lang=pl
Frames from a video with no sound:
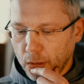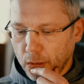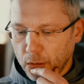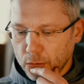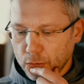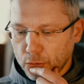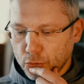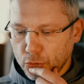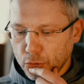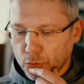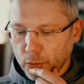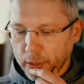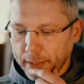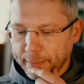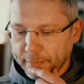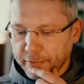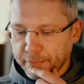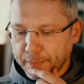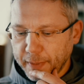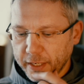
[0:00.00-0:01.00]

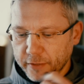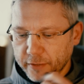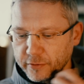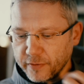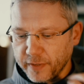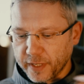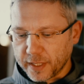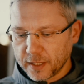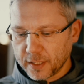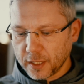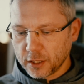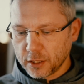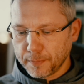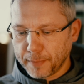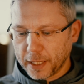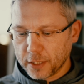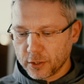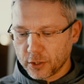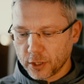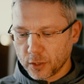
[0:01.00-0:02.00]
odczytujemy w pierwszym wersecie:
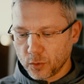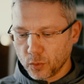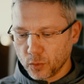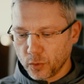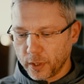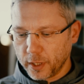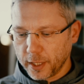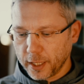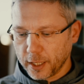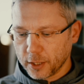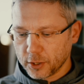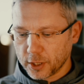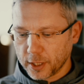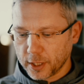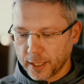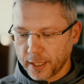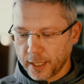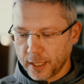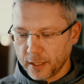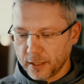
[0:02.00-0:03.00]
Pan rzekł do
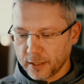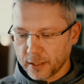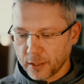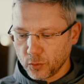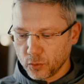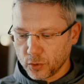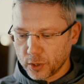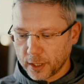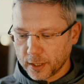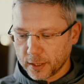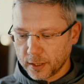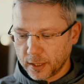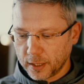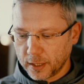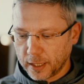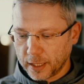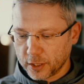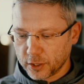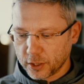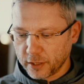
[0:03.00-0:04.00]
Eliasza, Elizeusza,
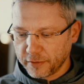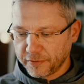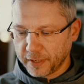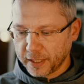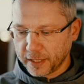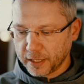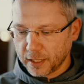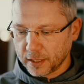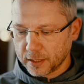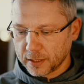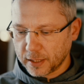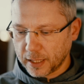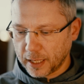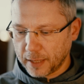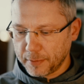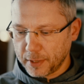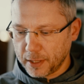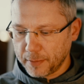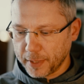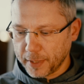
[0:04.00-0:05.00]
syna Szafata z
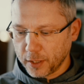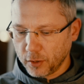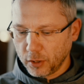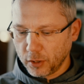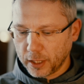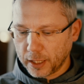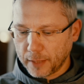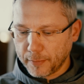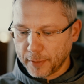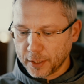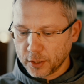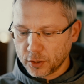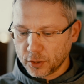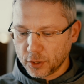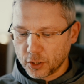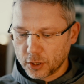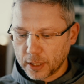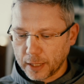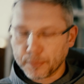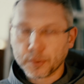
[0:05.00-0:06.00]
Abel Mechola,
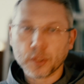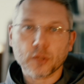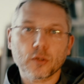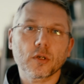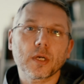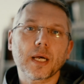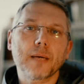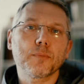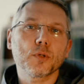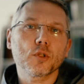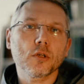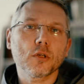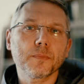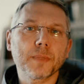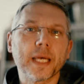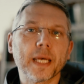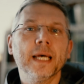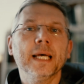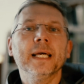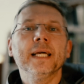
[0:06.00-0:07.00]
namaścisz na proroka po
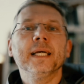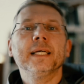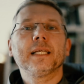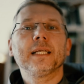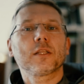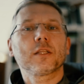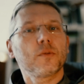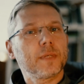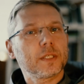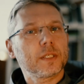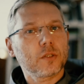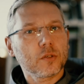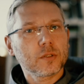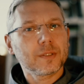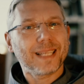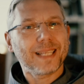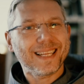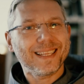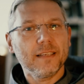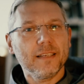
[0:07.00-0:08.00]
tobie. Natomiast
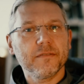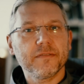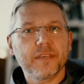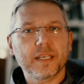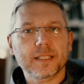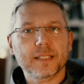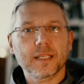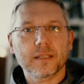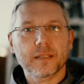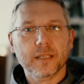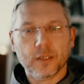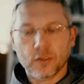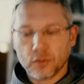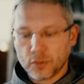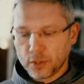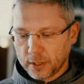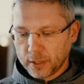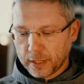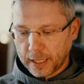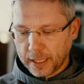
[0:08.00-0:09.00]
ostatni werset tego
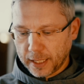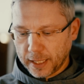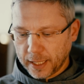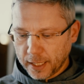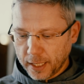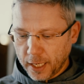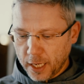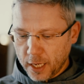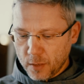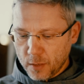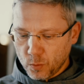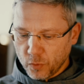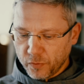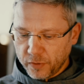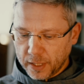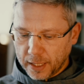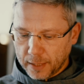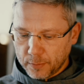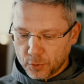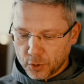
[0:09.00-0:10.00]
czytania
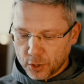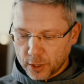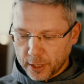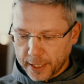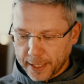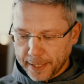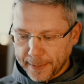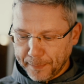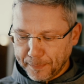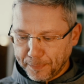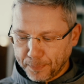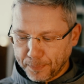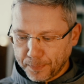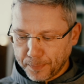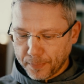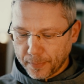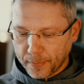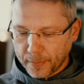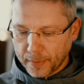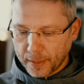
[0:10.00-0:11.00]
mówi nam, że.
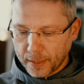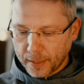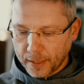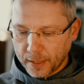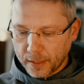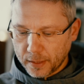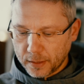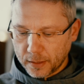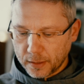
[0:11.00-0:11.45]
Mm,